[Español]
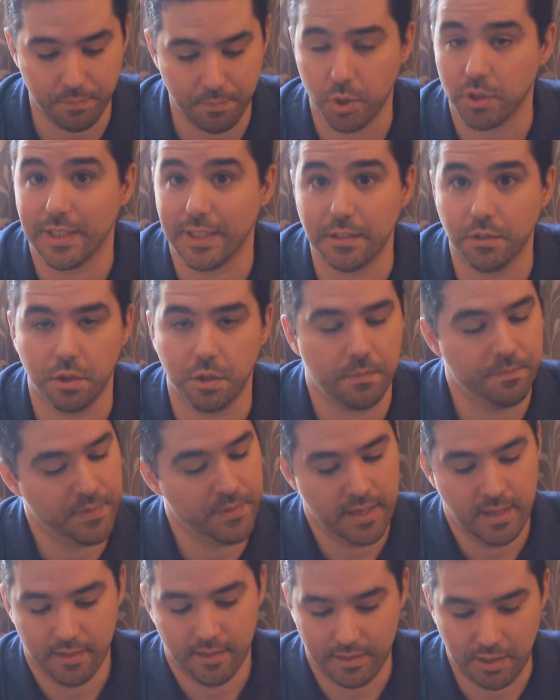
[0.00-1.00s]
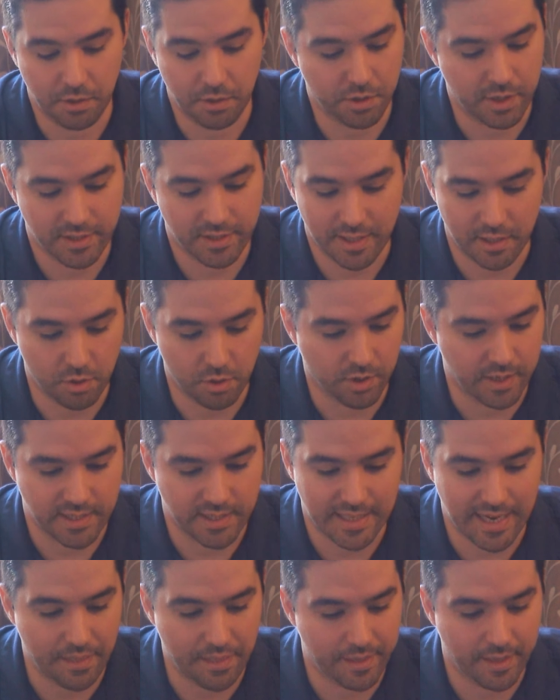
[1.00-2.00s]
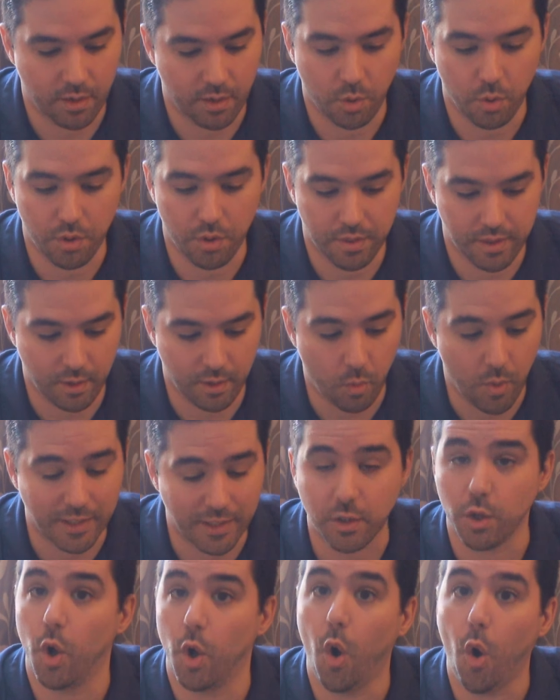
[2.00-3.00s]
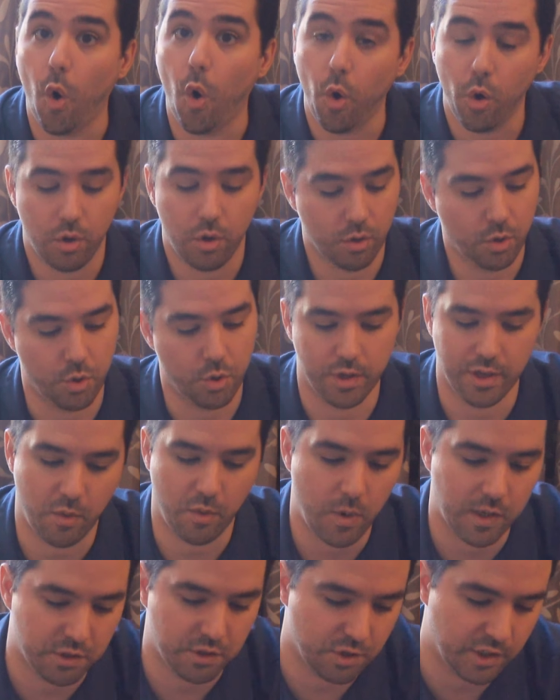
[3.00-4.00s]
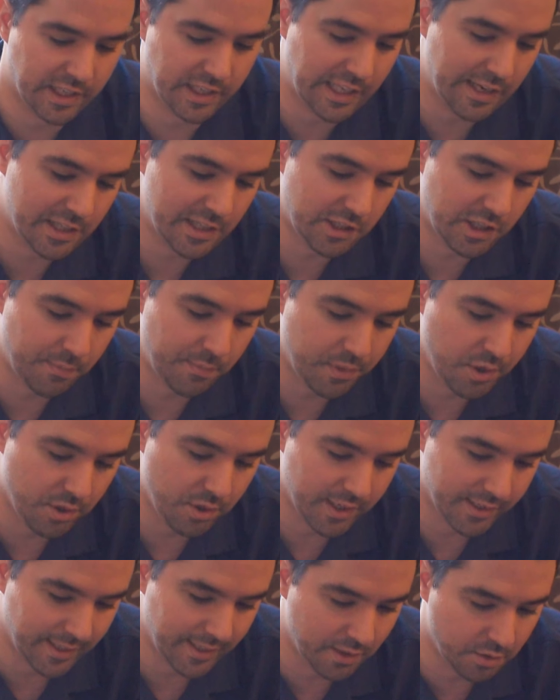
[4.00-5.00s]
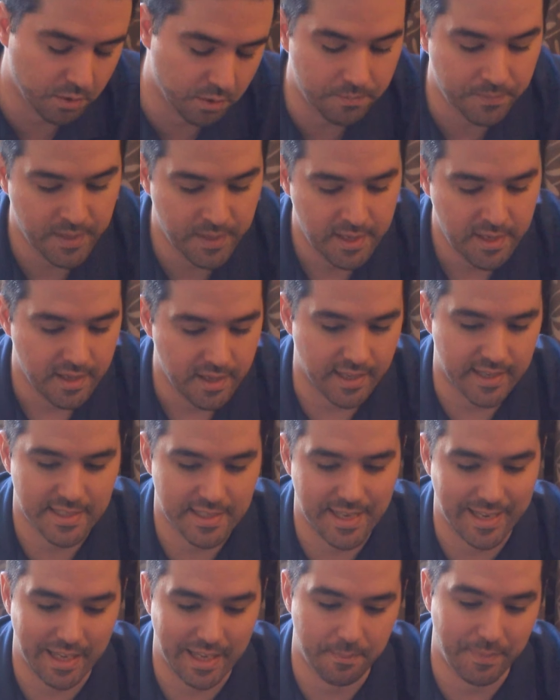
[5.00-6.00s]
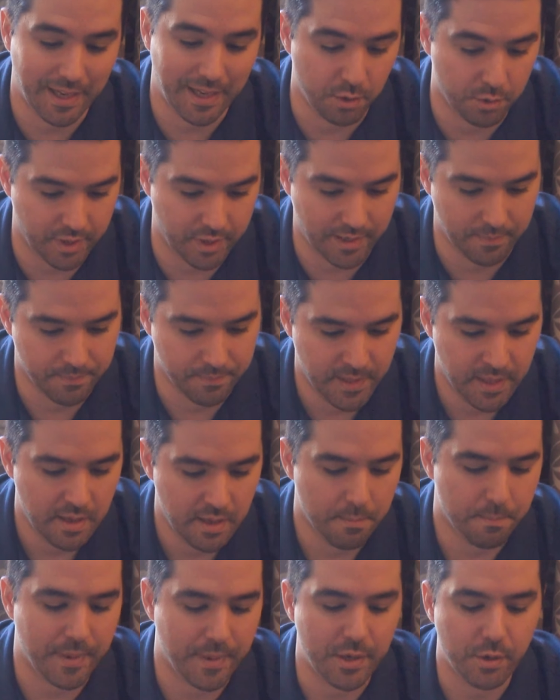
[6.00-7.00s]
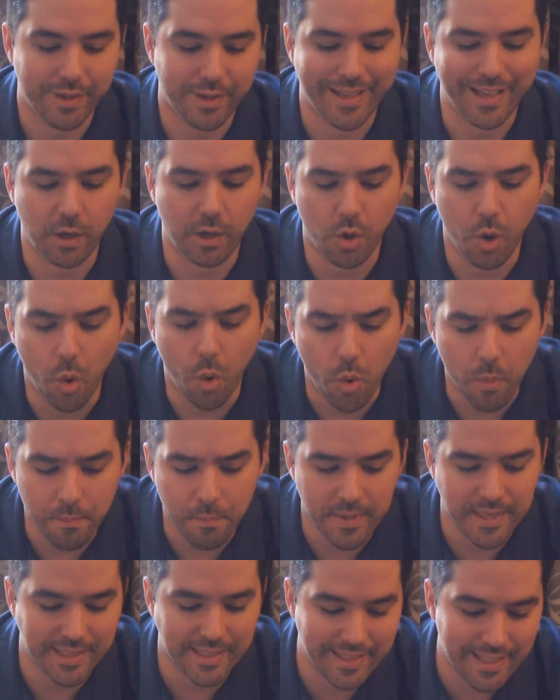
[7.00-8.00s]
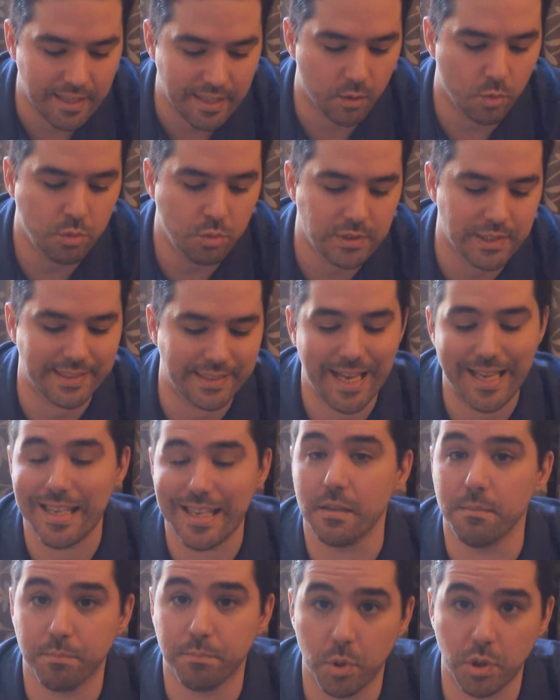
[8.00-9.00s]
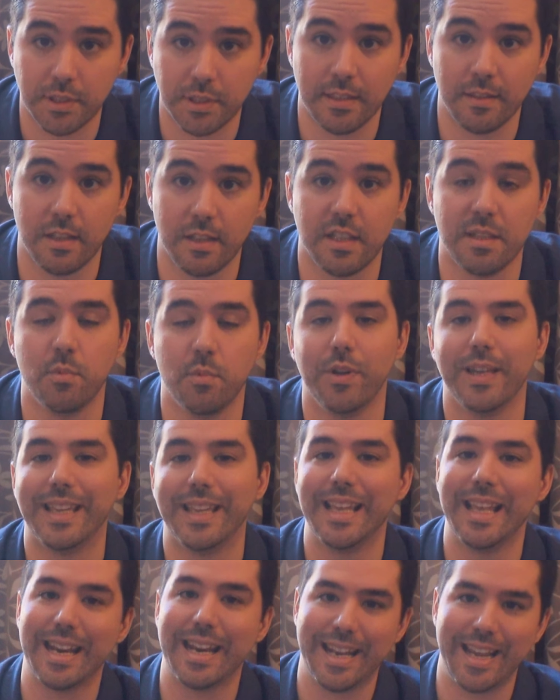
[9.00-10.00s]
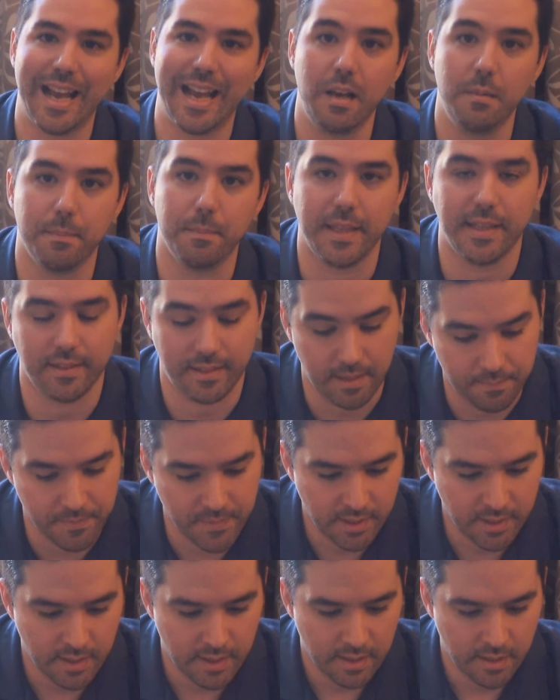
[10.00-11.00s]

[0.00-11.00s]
Por tanto, tengo que ser yo el que se lance con C4 o con E4, que ahora es otra opción que tengo, que es la que valoré, pero que omití un detalle importantísimo y que realmente